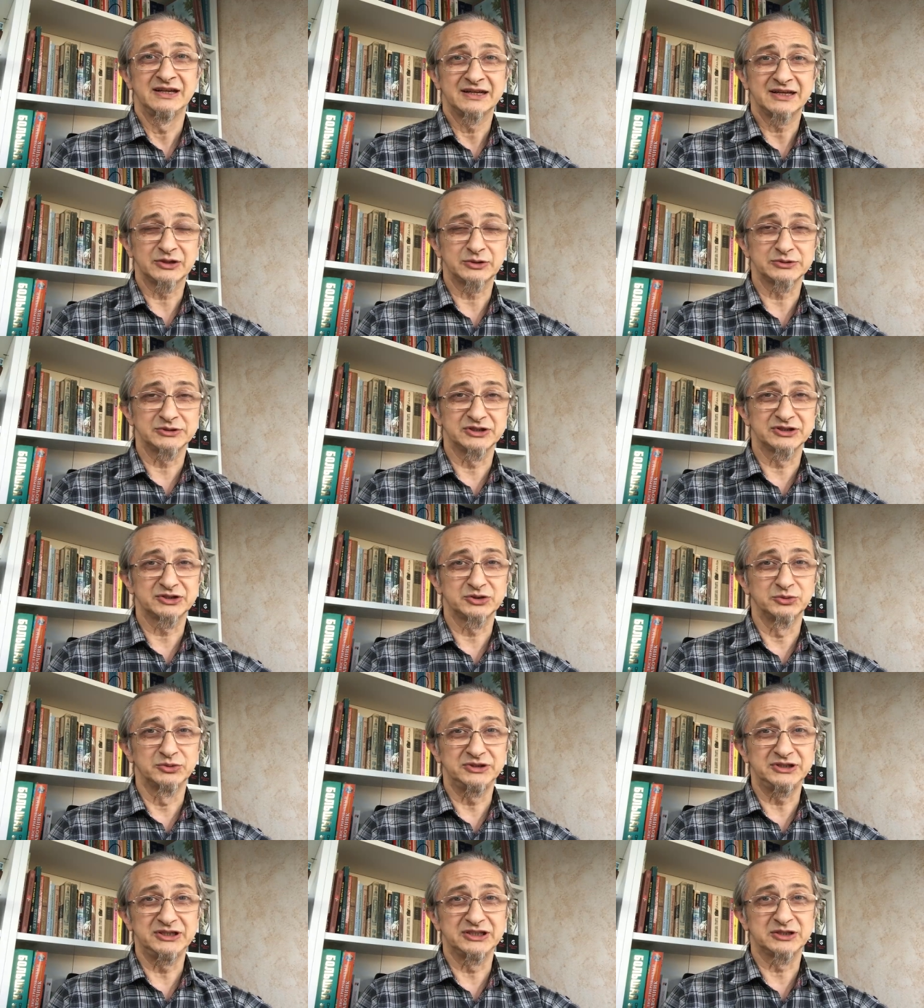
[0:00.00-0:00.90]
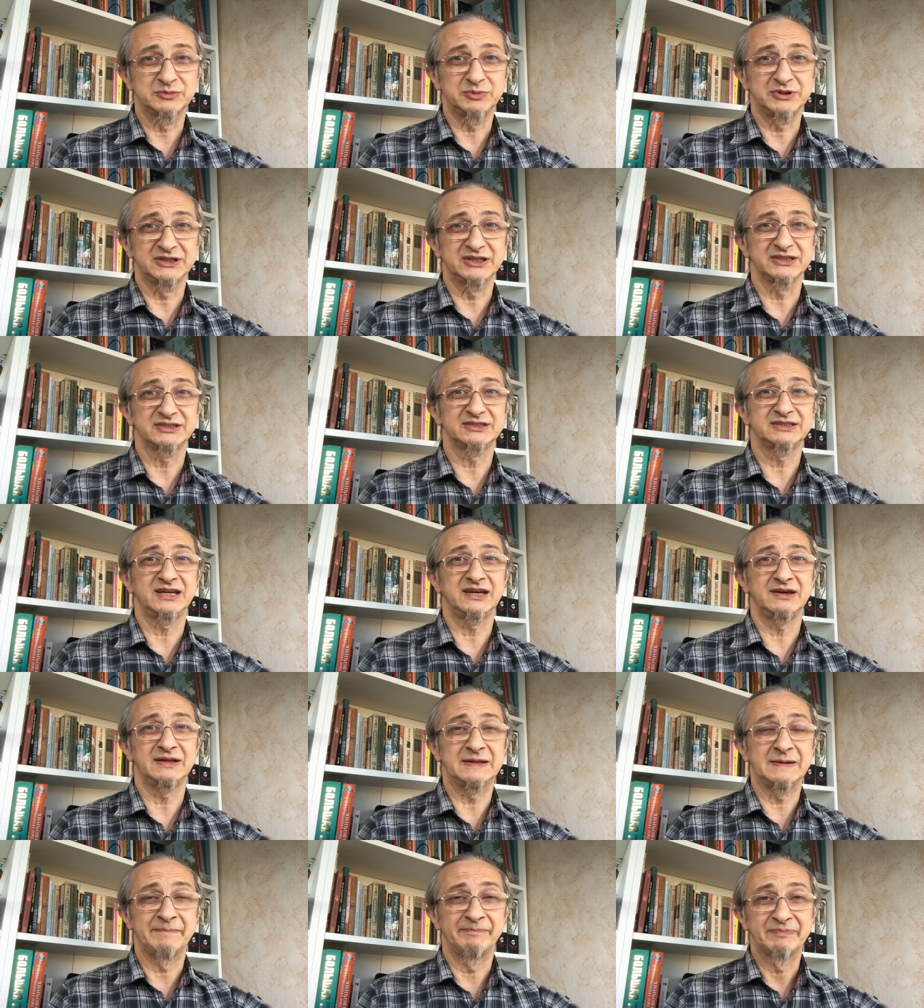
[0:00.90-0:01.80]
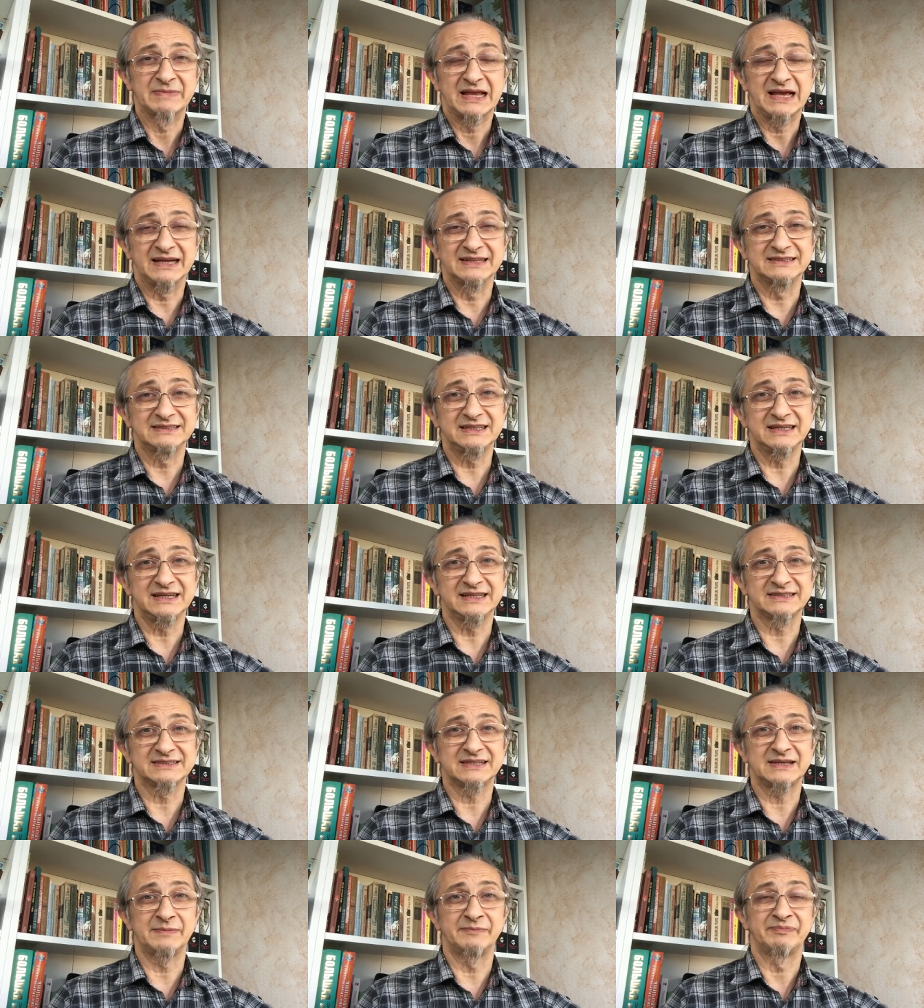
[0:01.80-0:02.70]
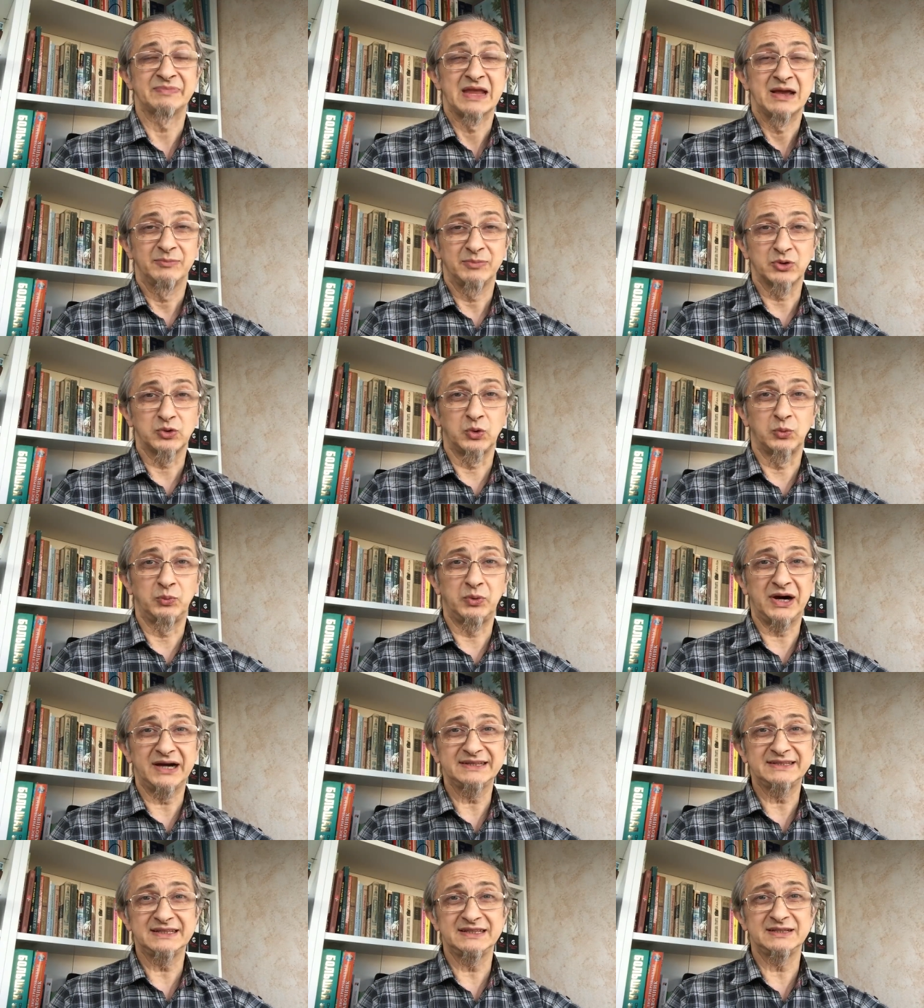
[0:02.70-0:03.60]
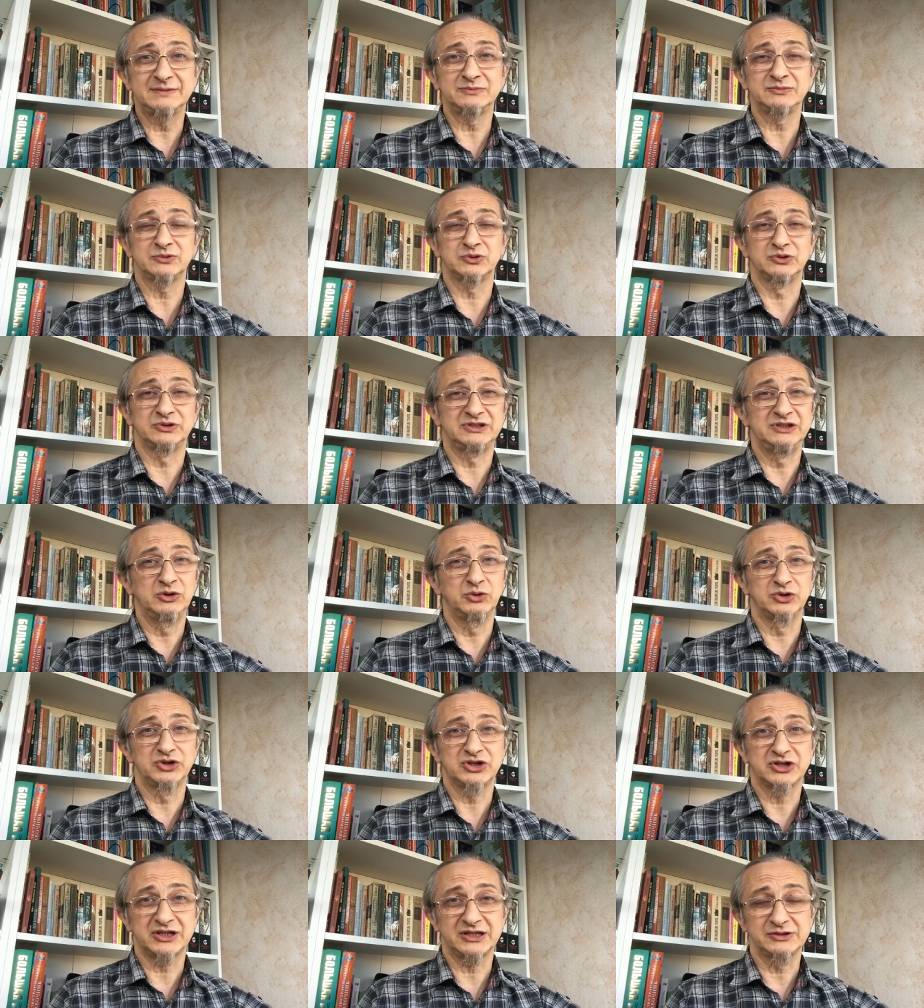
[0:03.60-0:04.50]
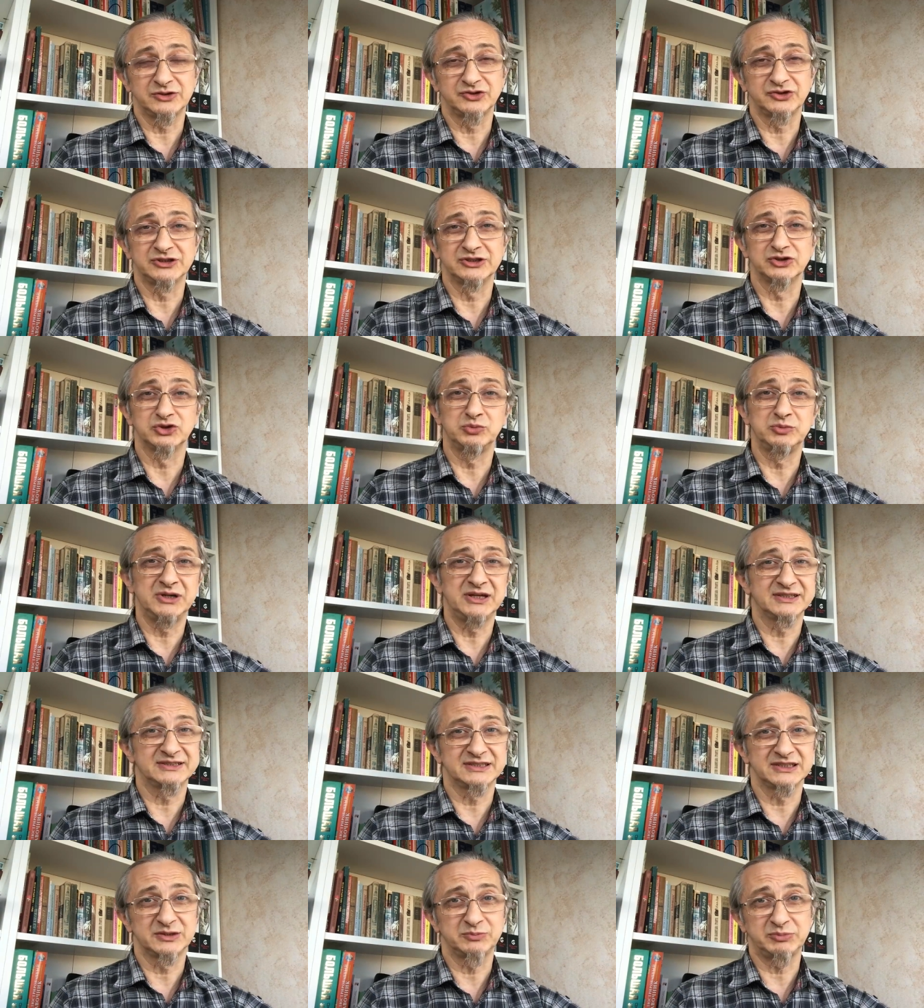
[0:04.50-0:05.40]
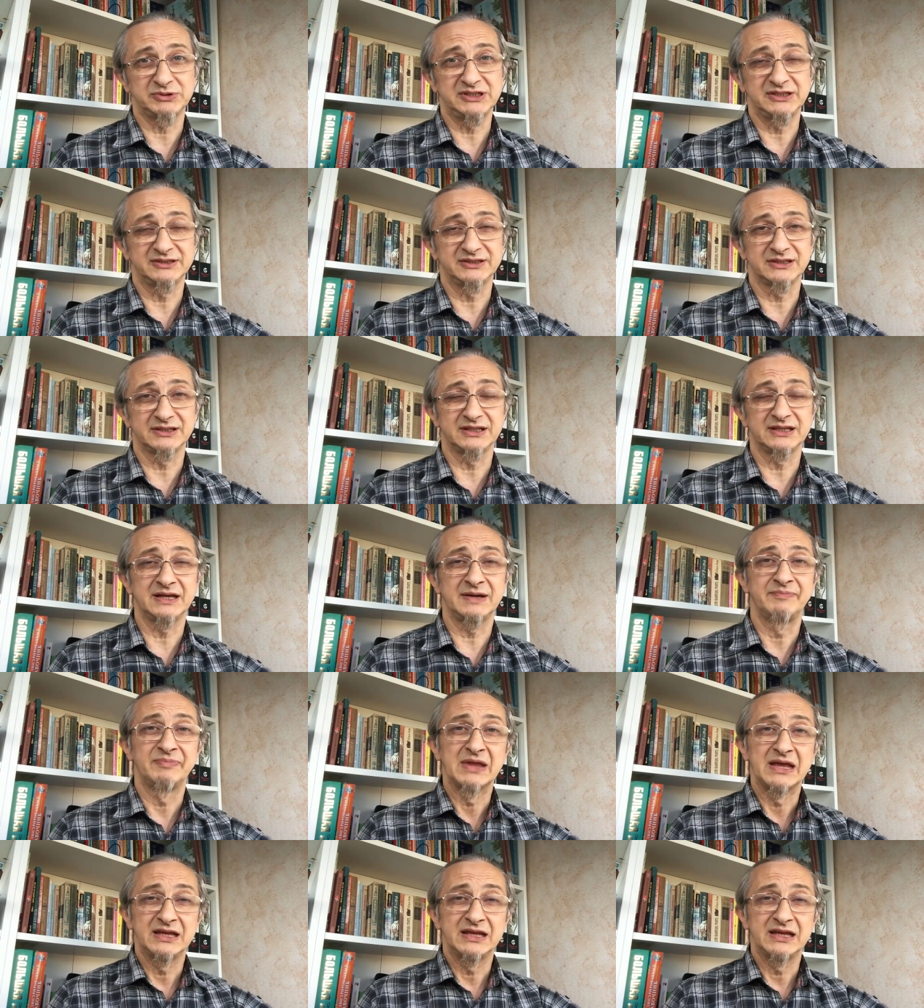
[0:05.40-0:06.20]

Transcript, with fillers: которые саудиты предоставили азиатским покупателям, то есть не очень хороший, разумеется, это признак для